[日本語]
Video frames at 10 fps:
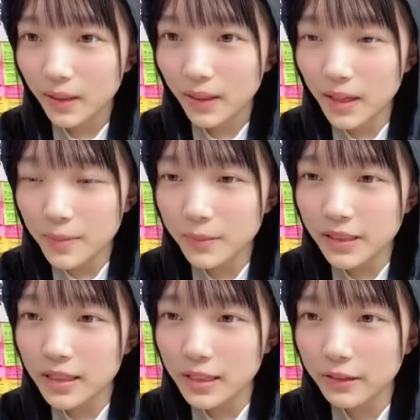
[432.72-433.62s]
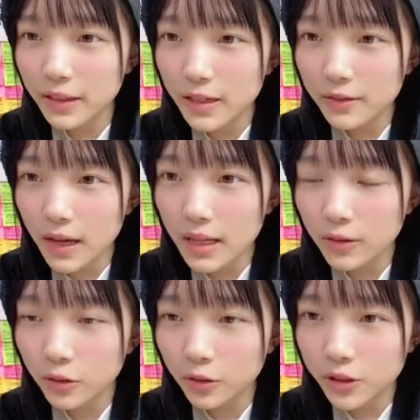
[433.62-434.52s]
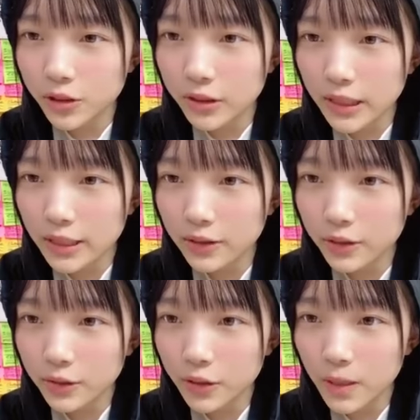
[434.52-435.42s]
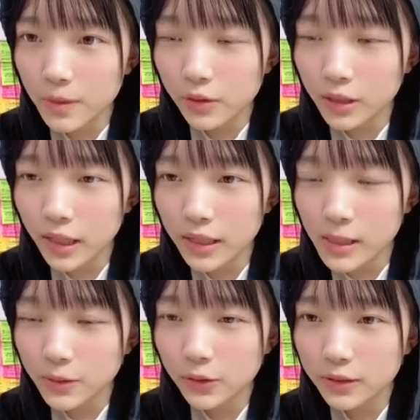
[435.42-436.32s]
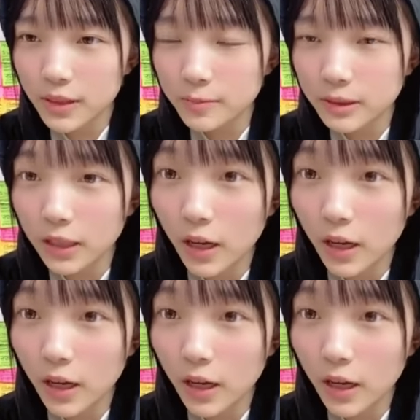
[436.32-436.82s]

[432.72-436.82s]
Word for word: あ、無事にリカーワ &6 周年昼夜カメコで入れることになりました。